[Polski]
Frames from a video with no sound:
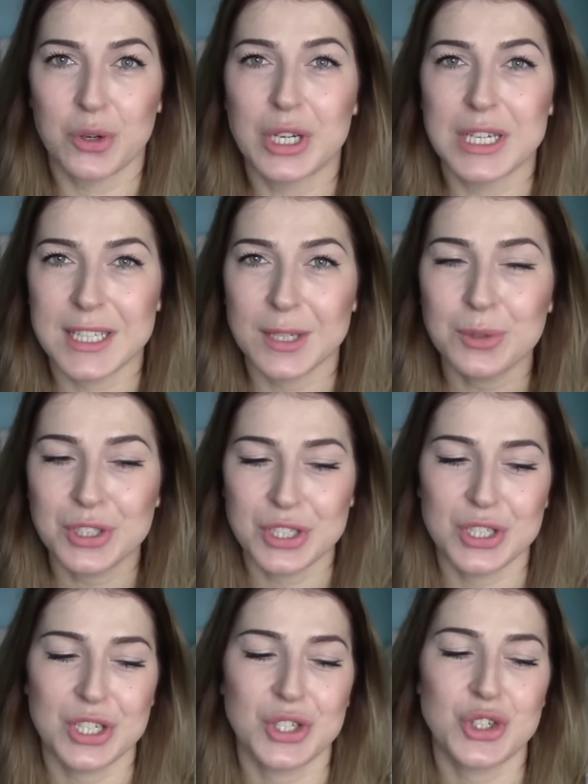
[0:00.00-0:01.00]
okazało się,
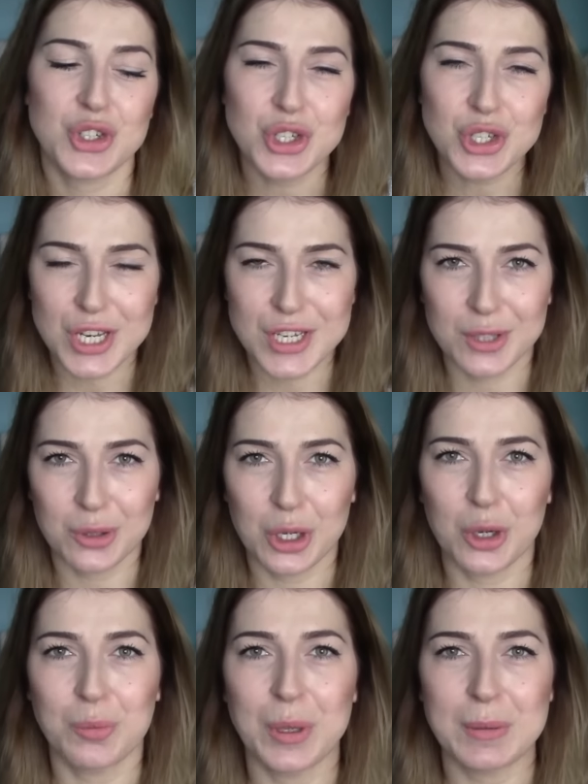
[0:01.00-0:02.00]
że trzy rzeczy, które
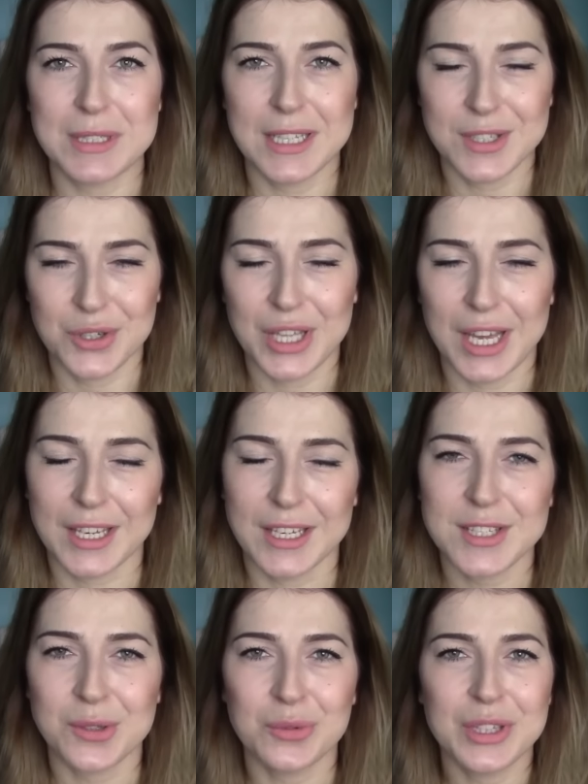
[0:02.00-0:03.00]
kupiłam stacjonarnie
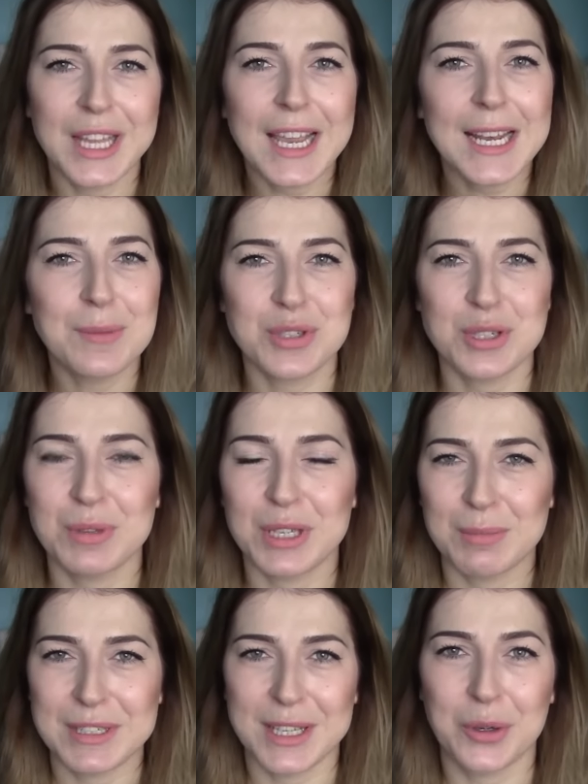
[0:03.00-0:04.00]
są najlepszymi
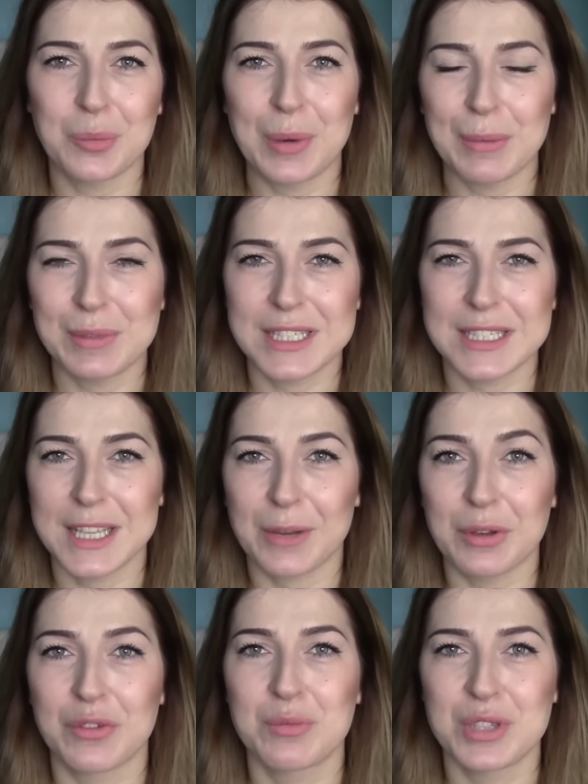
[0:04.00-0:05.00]
chyba zakupami z
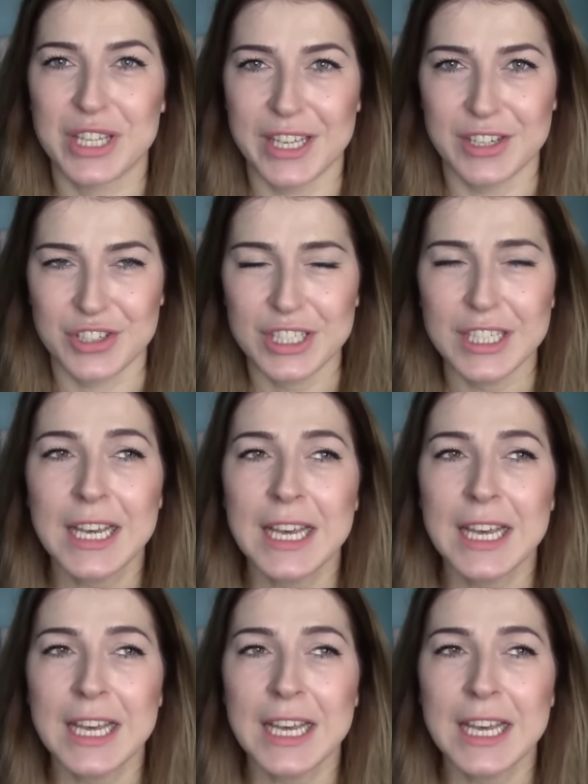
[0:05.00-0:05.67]
całych wyprzedaży.